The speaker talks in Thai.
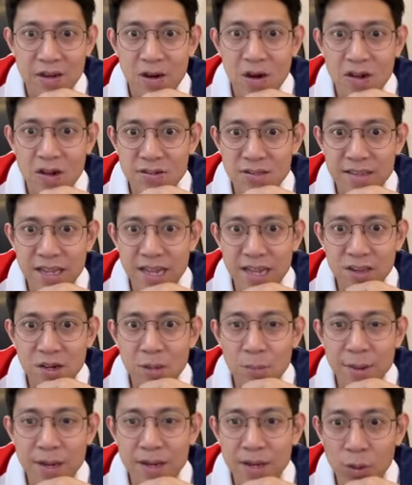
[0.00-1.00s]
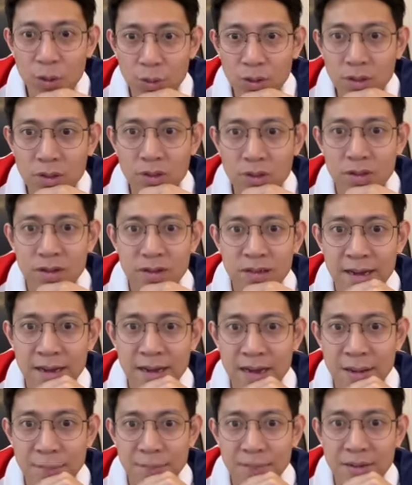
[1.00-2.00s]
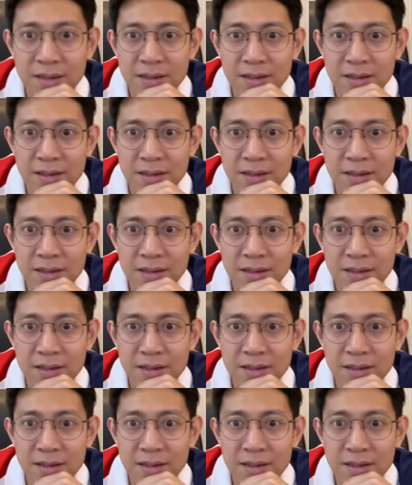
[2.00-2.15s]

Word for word: ออสเตรียต้องไปลุ้นนะครับ